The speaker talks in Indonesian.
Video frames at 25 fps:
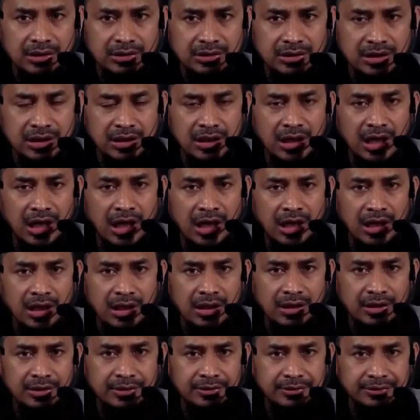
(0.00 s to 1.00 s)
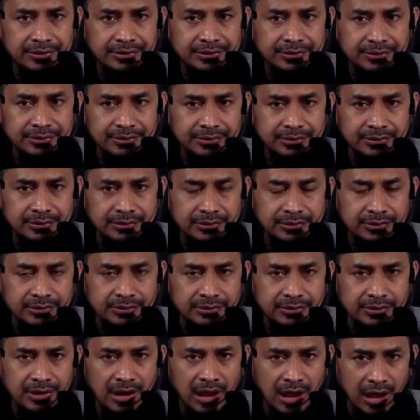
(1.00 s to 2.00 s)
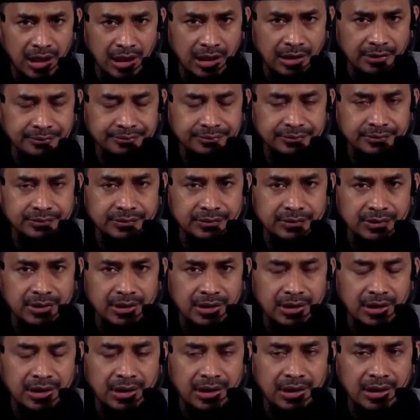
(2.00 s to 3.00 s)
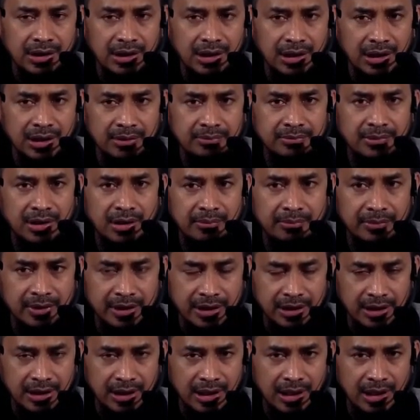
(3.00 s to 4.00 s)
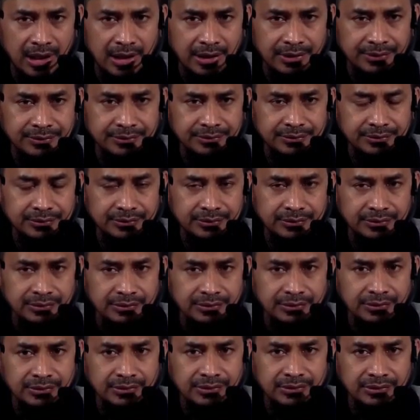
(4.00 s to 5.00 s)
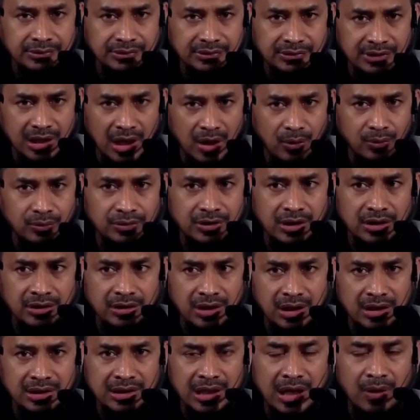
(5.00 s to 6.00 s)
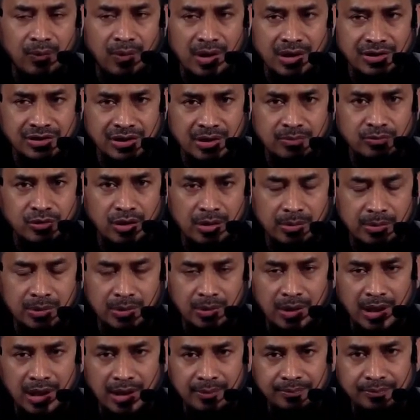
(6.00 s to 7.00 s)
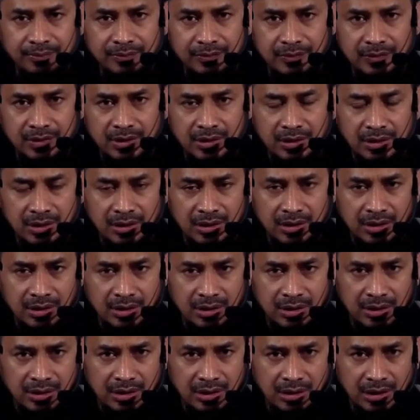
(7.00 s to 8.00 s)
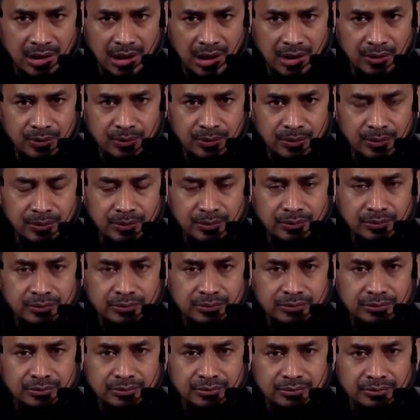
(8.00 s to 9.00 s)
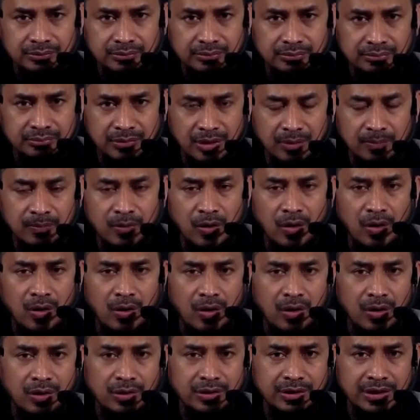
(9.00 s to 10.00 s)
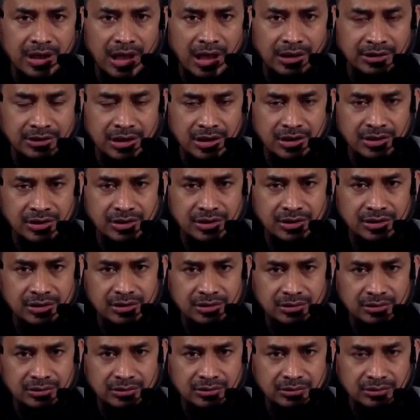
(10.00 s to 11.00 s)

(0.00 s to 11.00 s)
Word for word: tiga hal. Imam mereka tahu tentang dakwah Syekh Muhammad Wahab, lalu berbohong di atas